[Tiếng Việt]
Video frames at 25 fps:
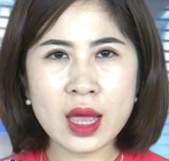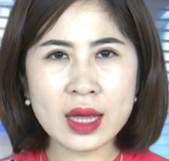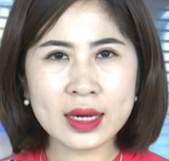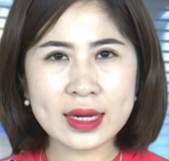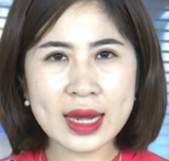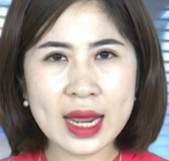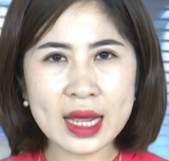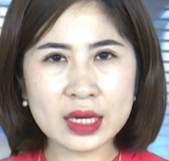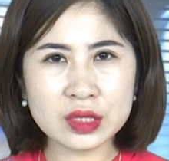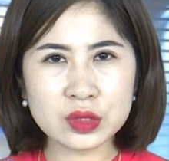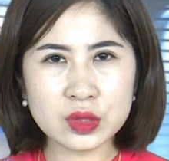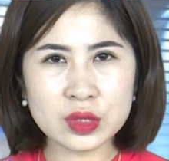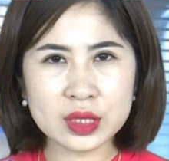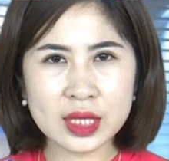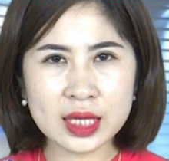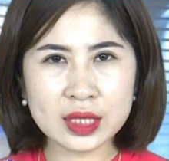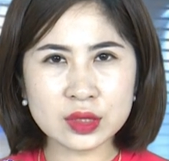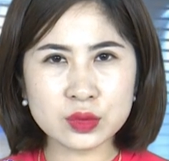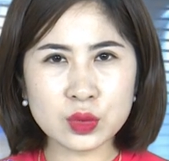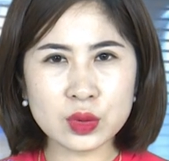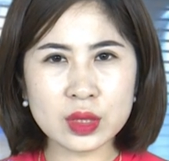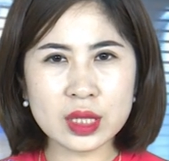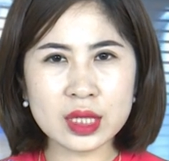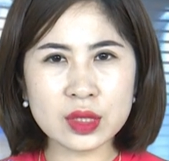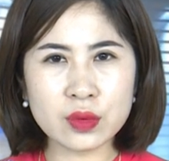Đài Truyền thanh
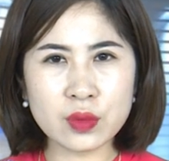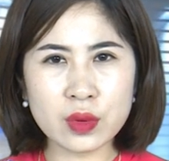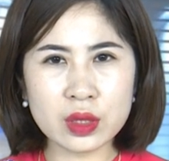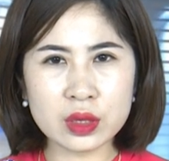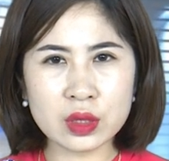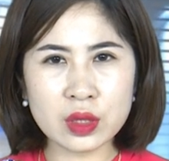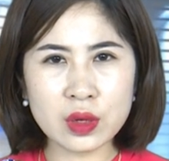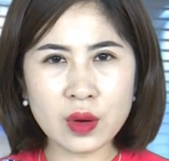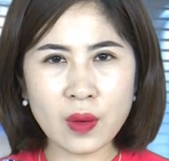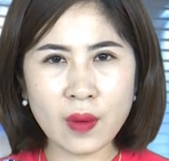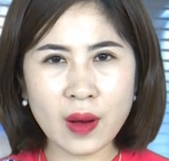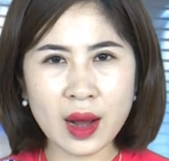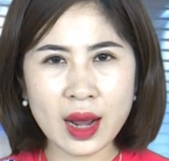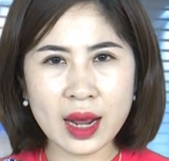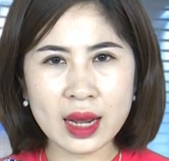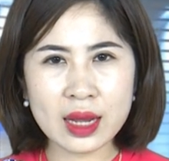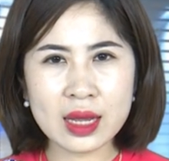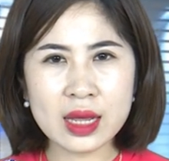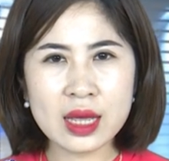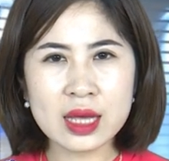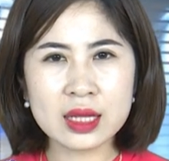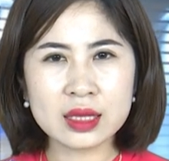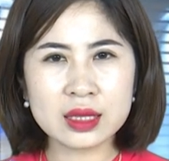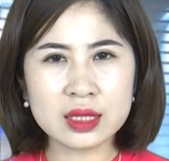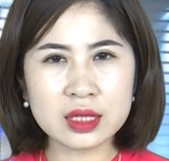Truyền hình huyện Tuyên Hóa
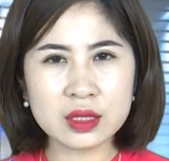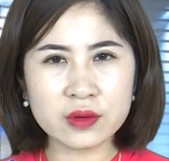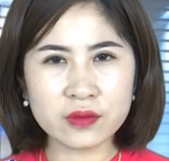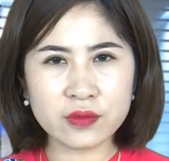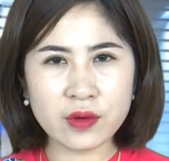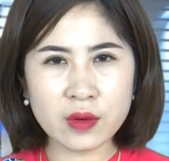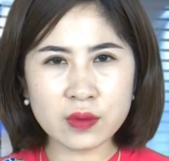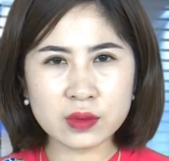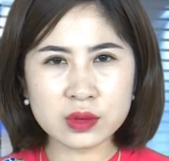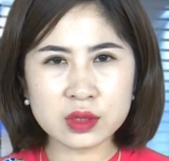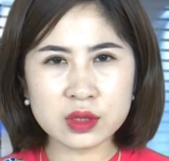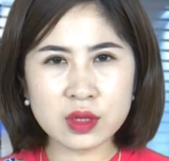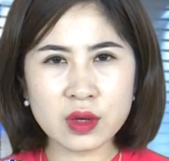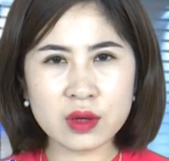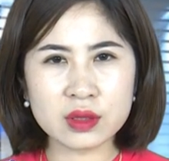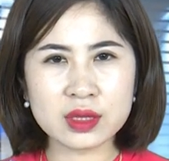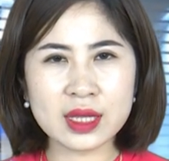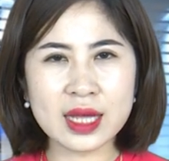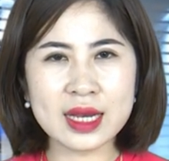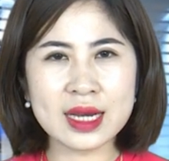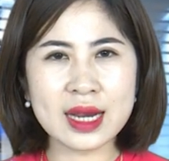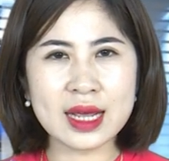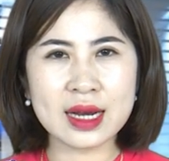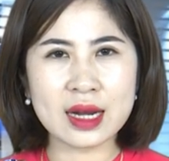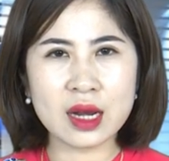tử vong do
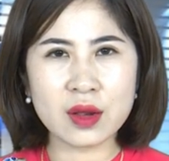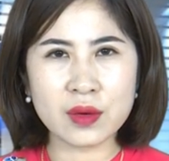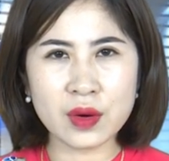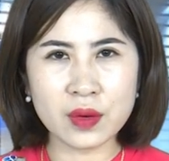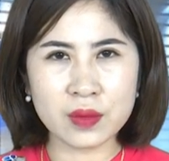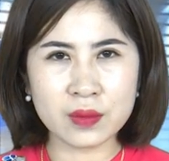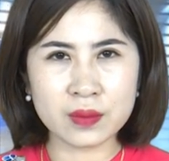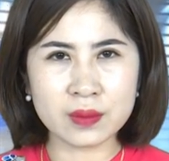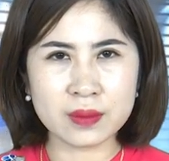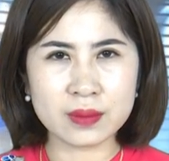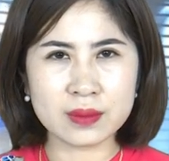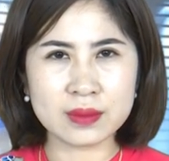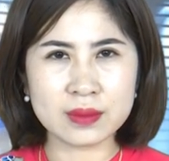tai nạn lao động.